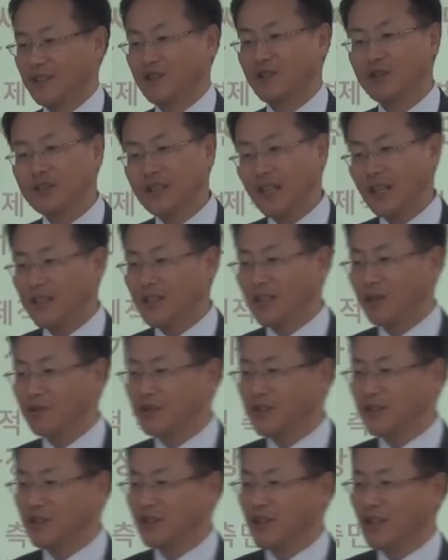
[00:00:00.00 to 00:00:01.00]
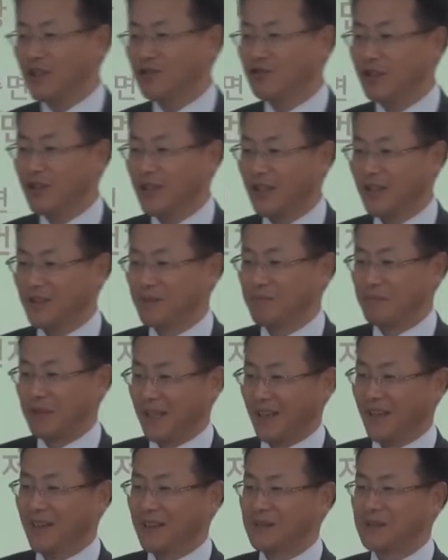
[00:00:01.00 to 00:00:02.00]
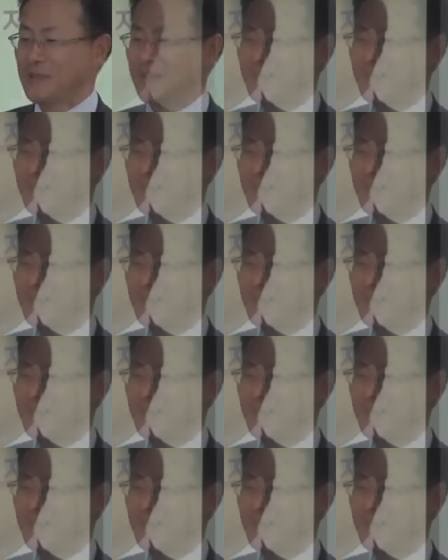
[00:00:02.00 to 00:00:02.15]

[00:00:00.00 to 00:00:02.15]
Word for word: 그걸 잘했다고 칭찬해 줘야 되겠습니까?